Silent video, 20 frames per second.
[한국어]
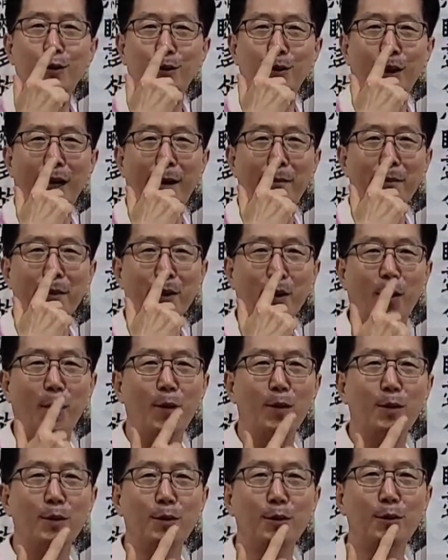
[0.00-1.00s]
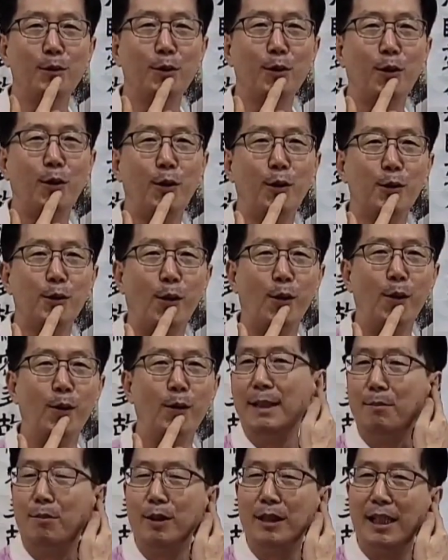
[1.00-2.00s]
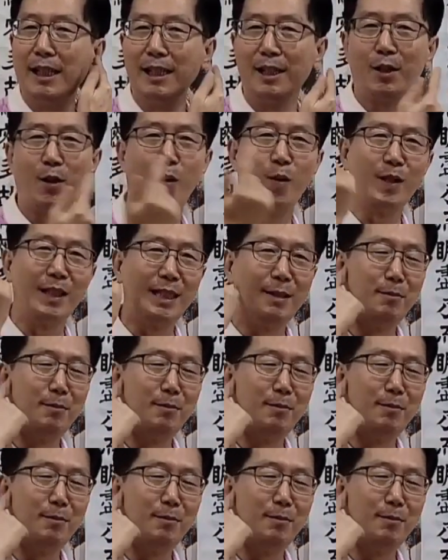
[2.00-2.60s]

후암동, 구로동, 문일동,